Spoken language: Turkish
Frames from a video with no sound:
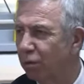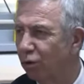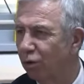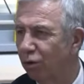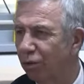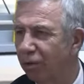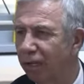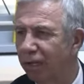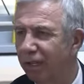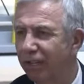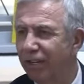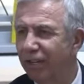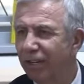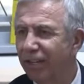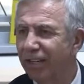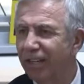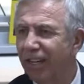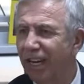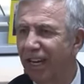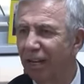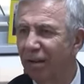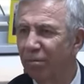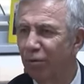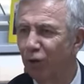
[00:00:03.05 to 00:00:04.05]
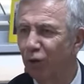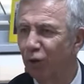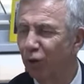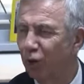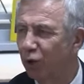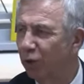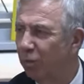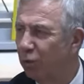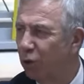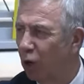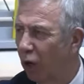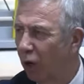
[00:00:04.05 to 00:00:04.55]
Bu konuda cezai bir
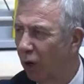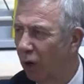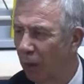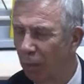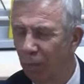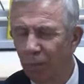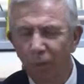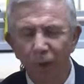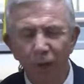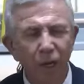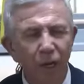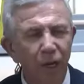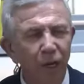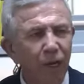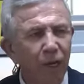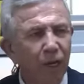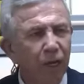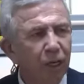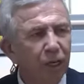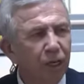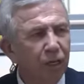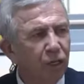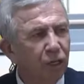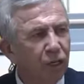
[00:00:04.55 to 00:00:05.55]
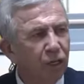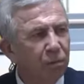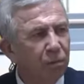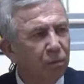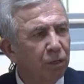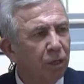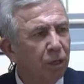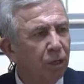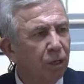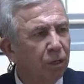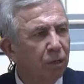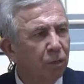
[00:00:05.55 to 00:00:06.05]
hüküm yok. Hiç
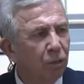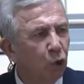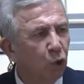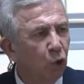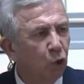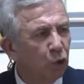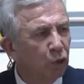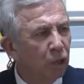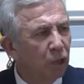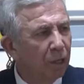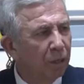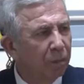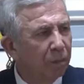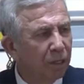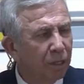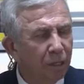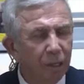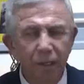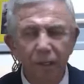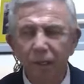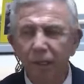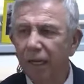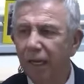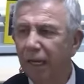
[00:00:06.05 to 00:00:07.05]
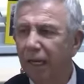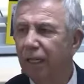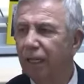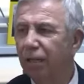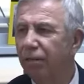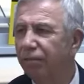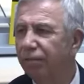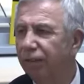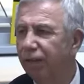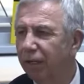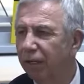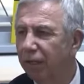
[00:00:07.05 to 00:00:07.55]
kimse doğrulamadan
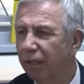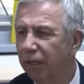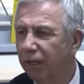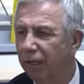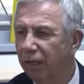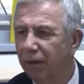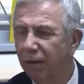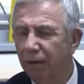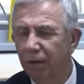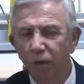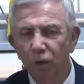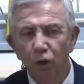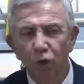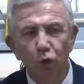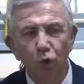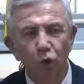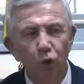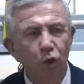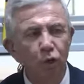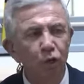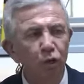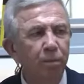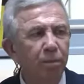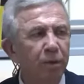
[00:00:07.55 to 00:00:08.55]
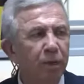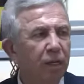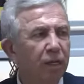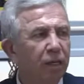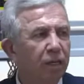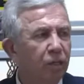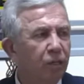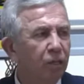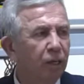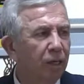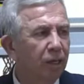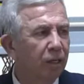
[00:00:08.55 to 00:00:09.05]
kendi fikrini kulis
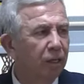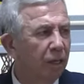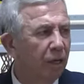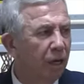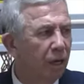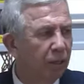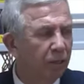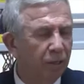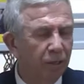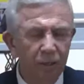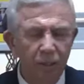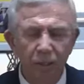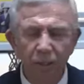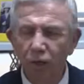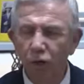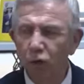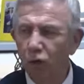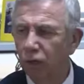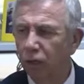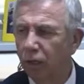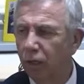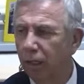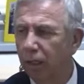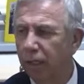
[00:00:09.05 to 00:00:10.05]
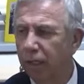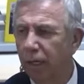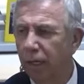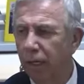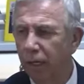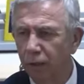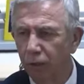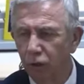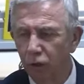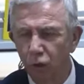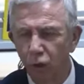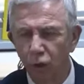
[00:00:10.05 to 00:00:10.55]
bilgisi adı altında
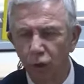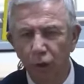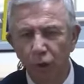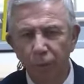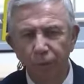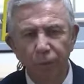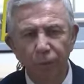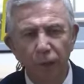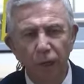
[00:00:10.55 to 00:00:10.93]
ortalığa atıyor.